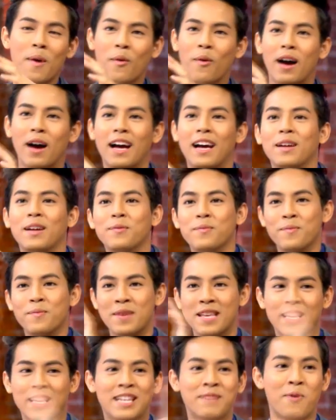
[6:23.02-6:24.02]
ต้องแบบว่า
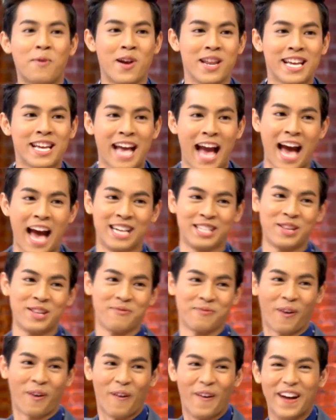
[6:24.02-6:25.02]
มีบอดี้การ์
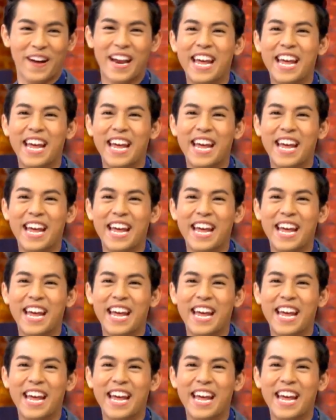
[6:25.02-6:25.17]
ด10 ค